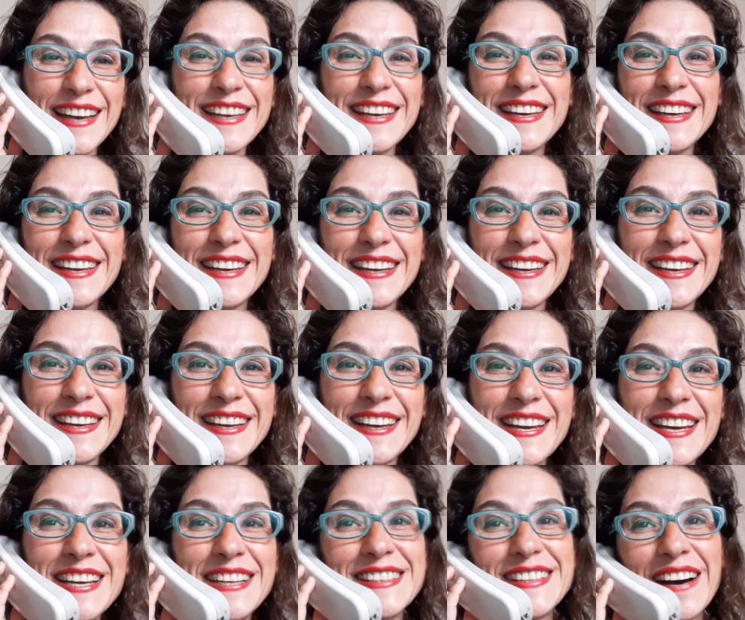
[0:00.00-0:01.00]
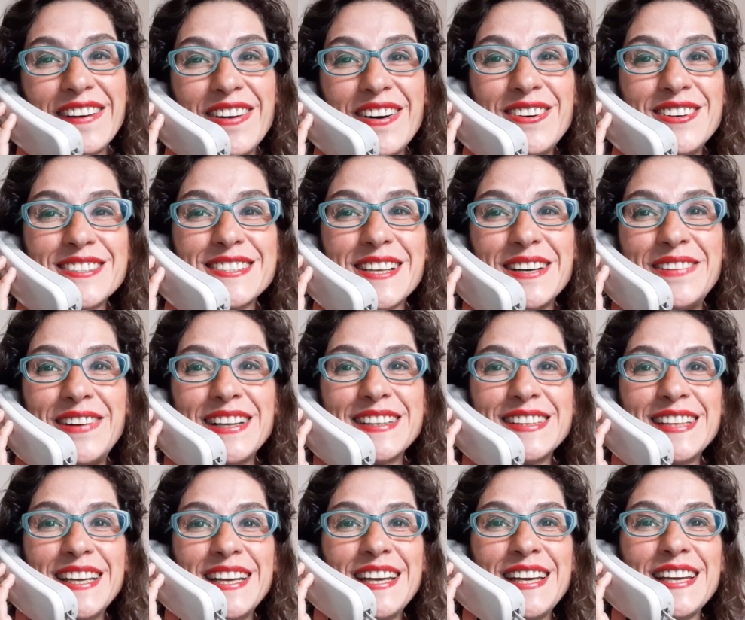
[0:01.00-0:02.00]
İyi. Tamam o
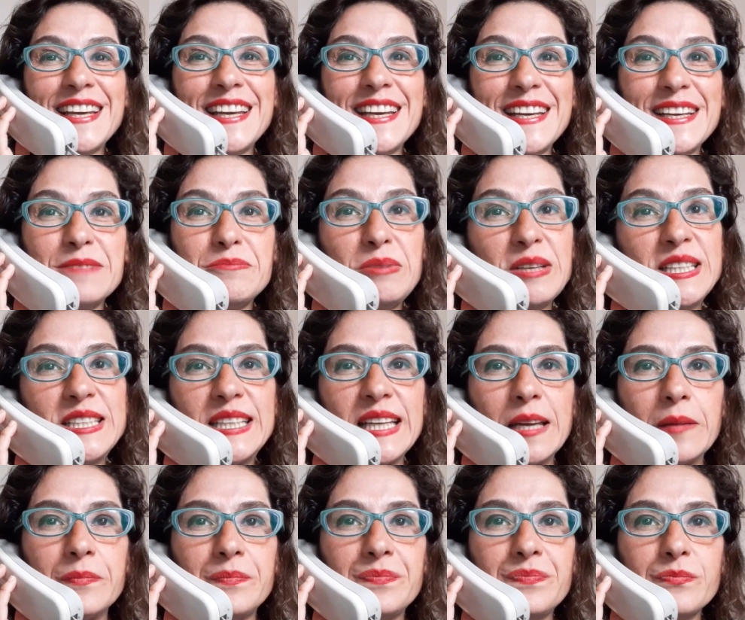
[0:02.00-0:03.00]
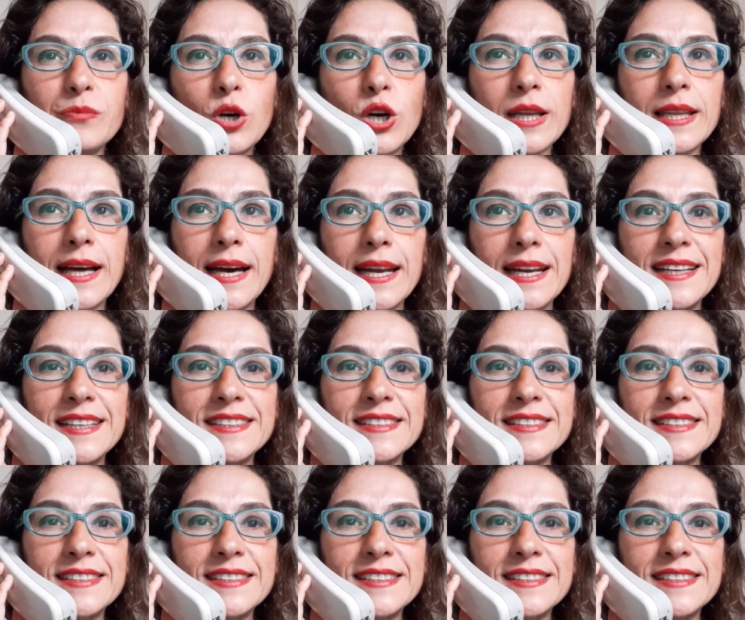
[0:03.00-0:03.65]
zaman. Ee, bitti. Bu kadar.